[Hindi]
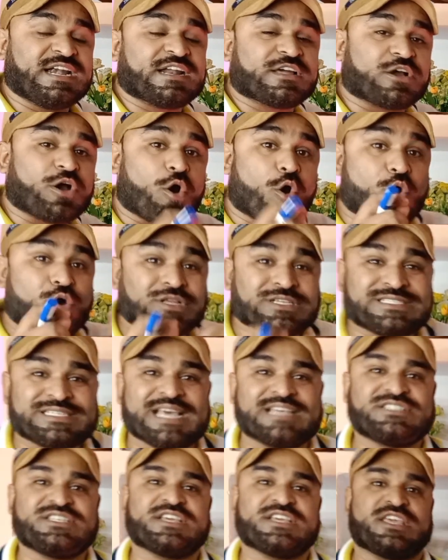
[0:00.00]
रिलेटेड
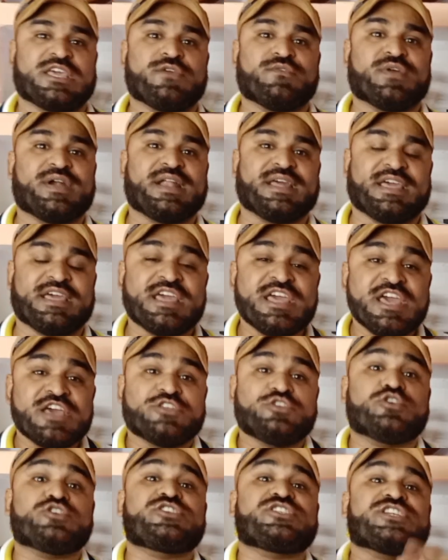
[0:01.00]
कौन से ऐसे कीवर्ड हैं
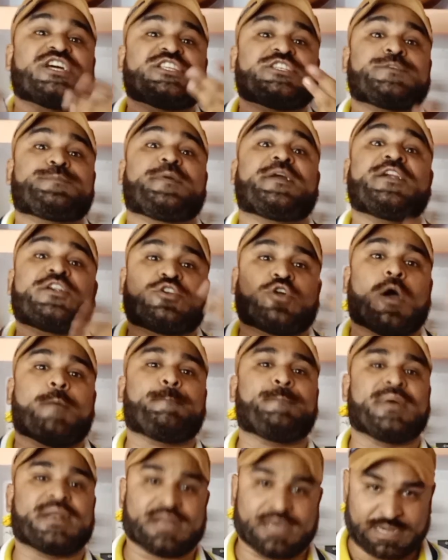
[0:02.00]
जो सर्च पर
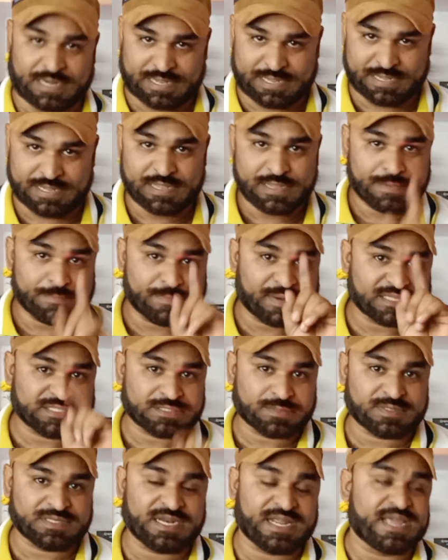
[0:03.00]
टॉप पर आ रहे हैं
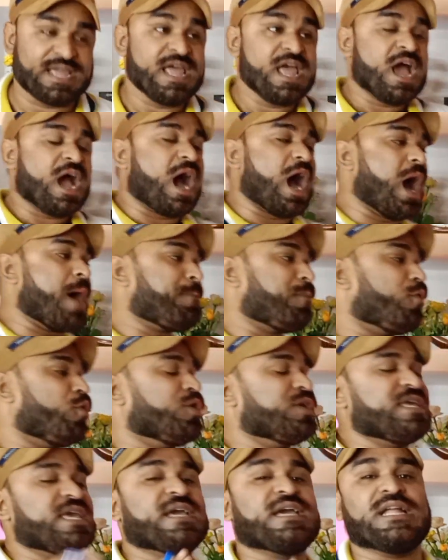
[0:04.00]
बात समझ रहे हैं आप
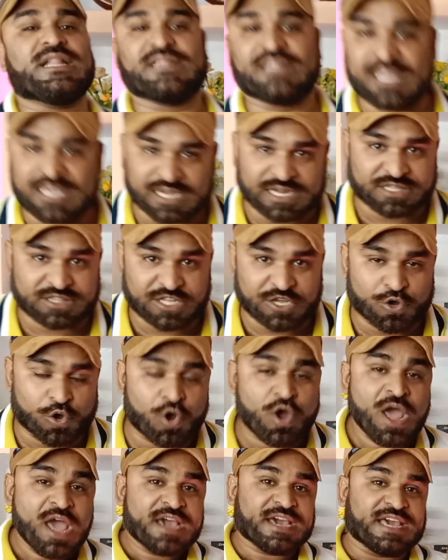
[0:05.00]
लोग ये गलती करते
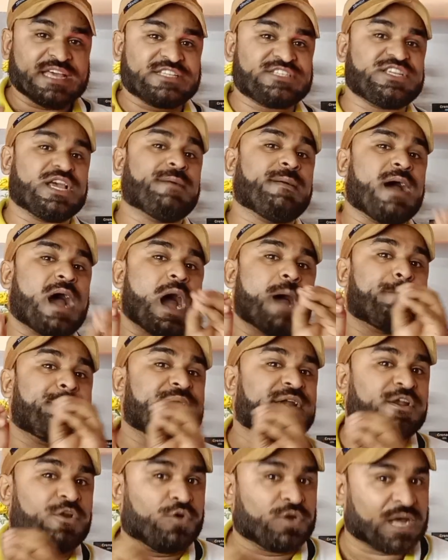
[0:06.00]
हो कि जब
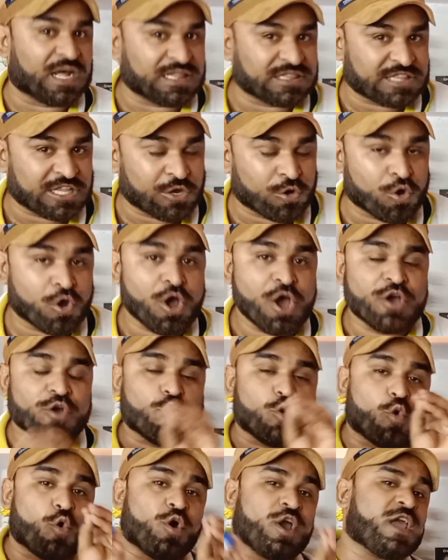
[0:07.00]
आप वीडियो डालते हो
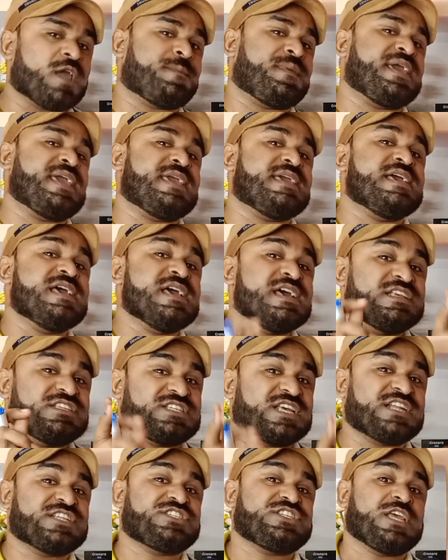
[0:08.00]
कोई भी
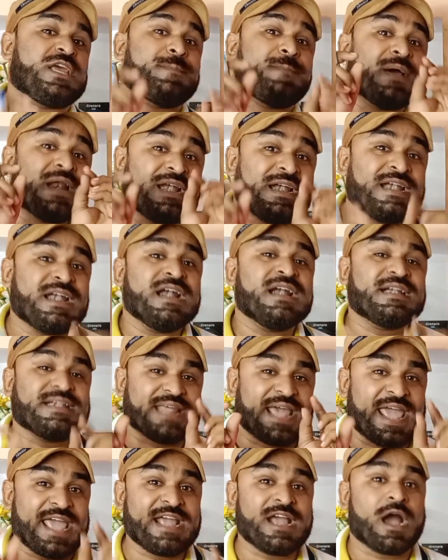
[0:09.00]
सर्चेबल
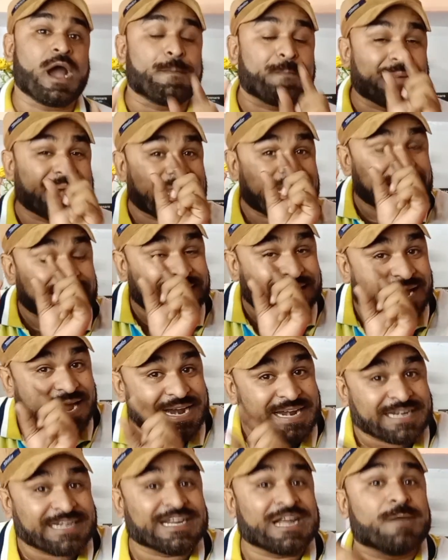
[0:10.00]
टैग अपने
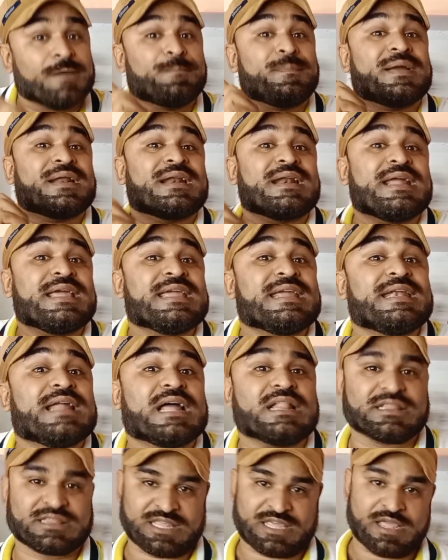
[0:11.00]
टाइटल पर नहीं
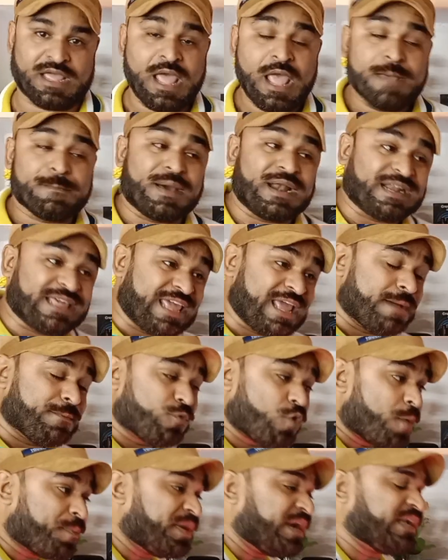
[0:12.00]
डालते बल्कि
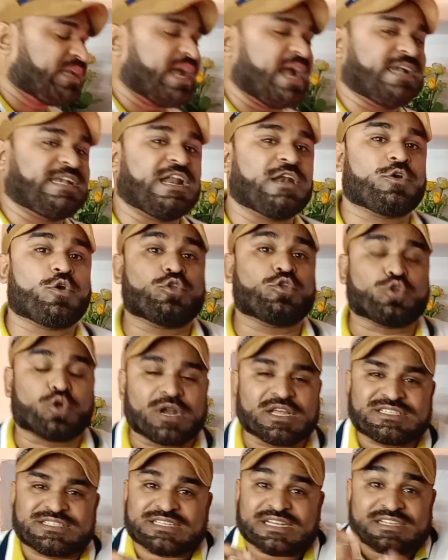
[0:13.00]
हमको अपने टाइटल को
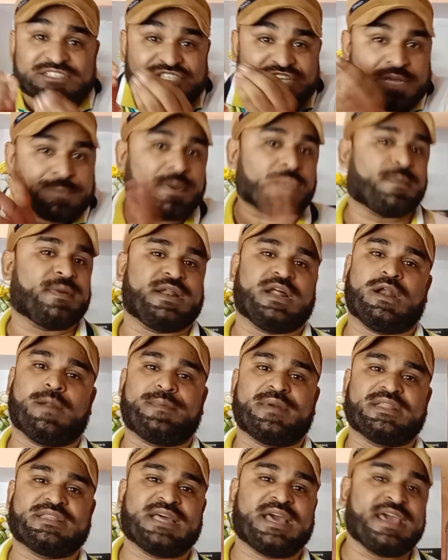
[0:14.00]
थोड़ा सर्चेबल
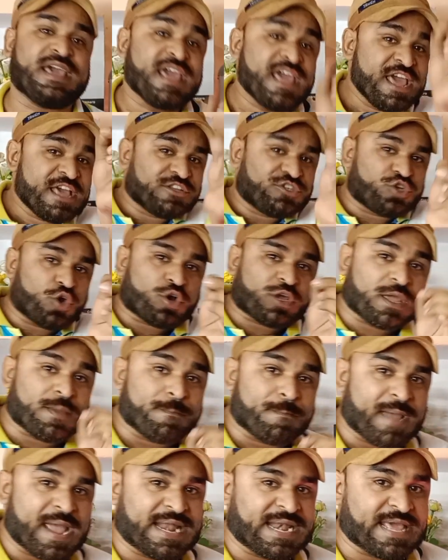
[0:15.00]
बनाना पड़ता है जो
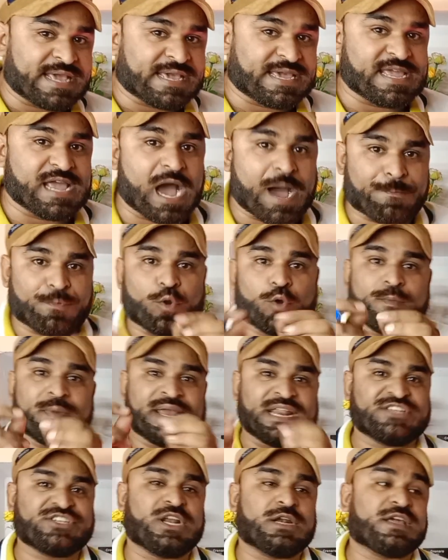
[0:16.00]
कि मैंने किया आप लोग
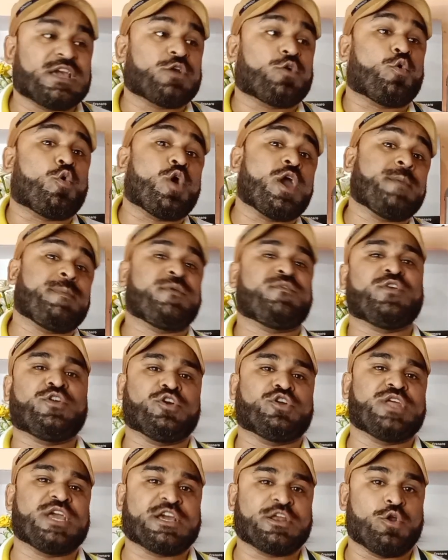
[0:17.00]
मेरे चैनल के कोई भी
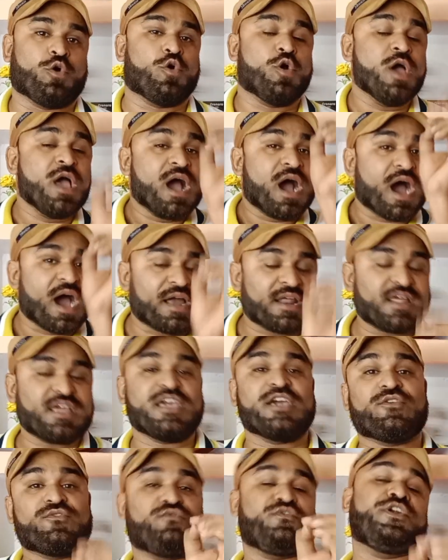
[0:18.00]
वीडियो देख लो हर
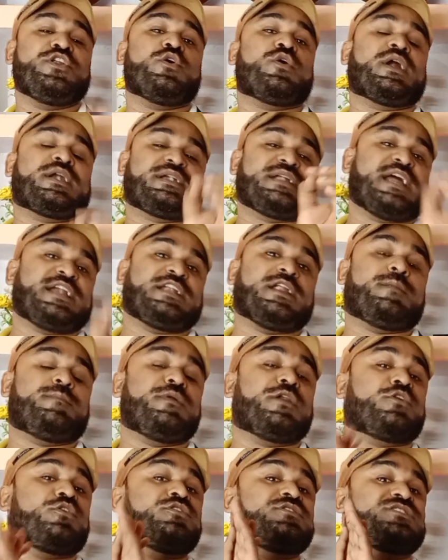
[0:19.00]
एक वीडियो का
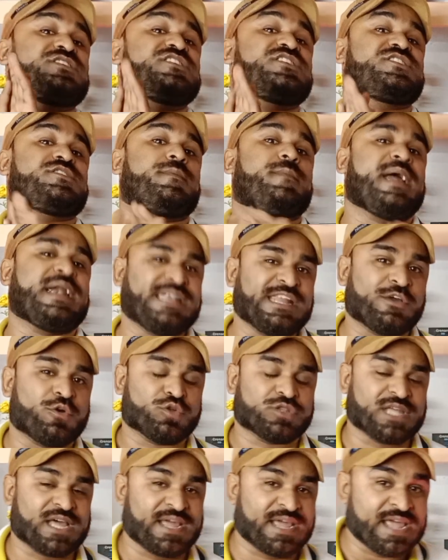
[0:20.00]
टाइटल बिल्कुल
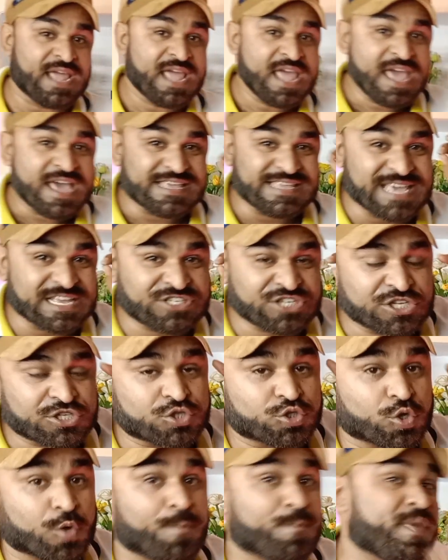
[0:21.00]
सिस्टमैटिक होता है ये
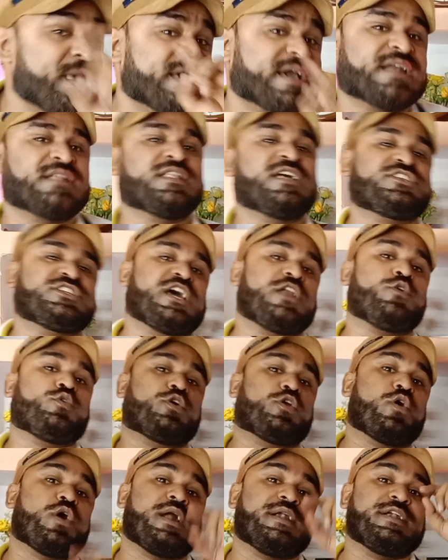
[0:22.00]
चीज तुम भी करना
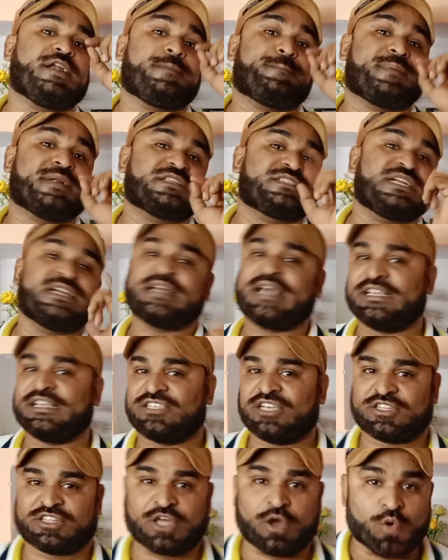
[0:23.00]
चालू करो हंड्रेड परसेंट
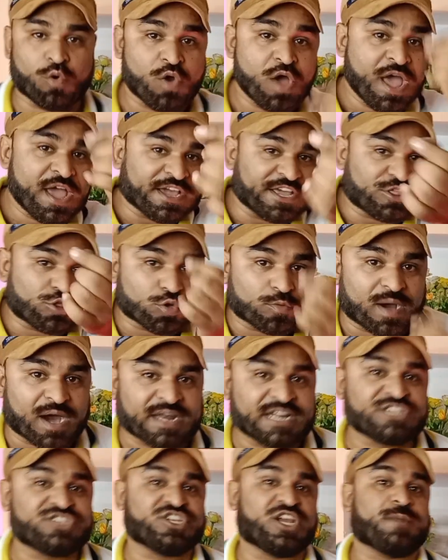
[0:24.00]
कह सकता हूं कि
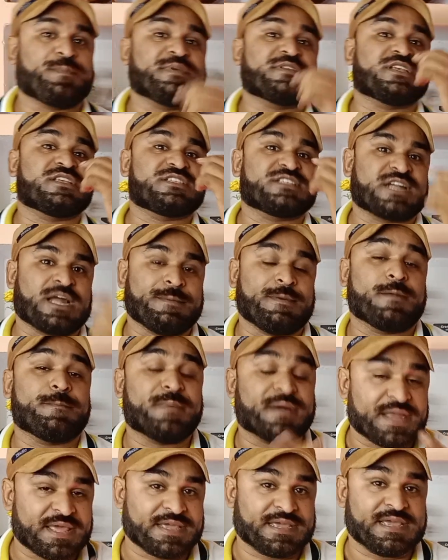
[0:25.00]
तुम्हारे चैनल पर
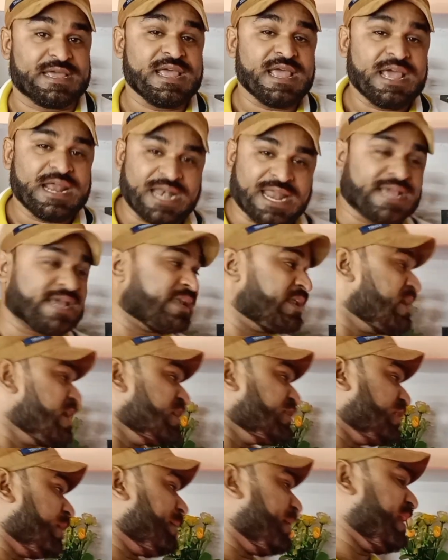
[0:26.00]
सब्सक्राइबर बढ़ेंगे लेकिन
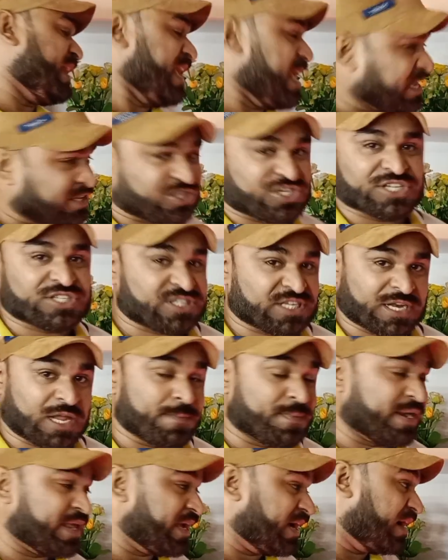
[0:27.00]
सिर्फ एक चीज से
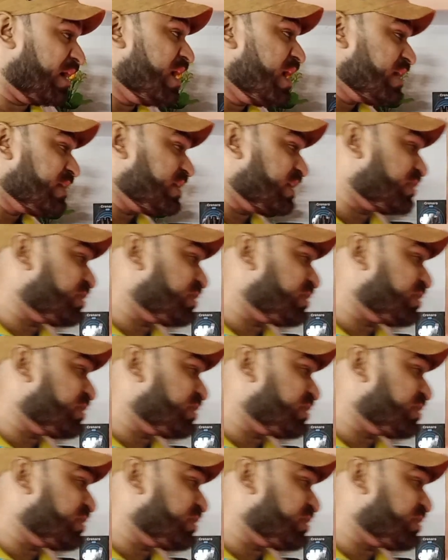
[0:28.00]
नहीं बढ़ेगा